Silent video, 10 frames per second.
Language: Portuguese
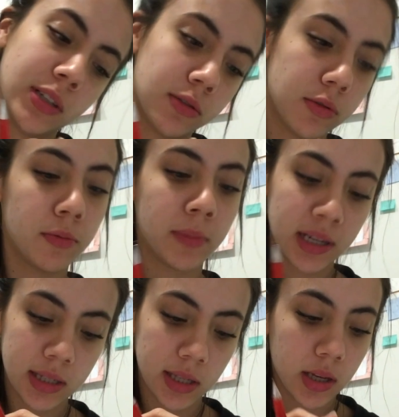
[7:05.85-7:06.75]
e tudo
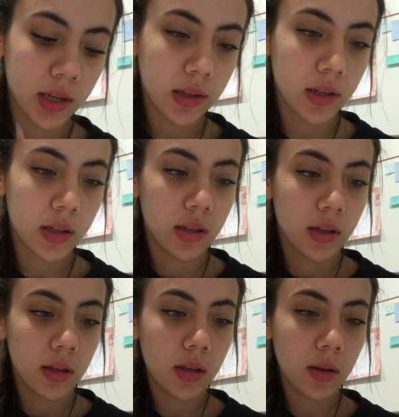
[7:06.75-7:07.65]
mais.
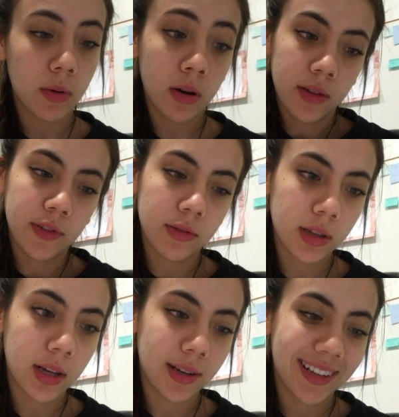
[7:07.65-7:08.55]
E bora lá ver no que dá, né?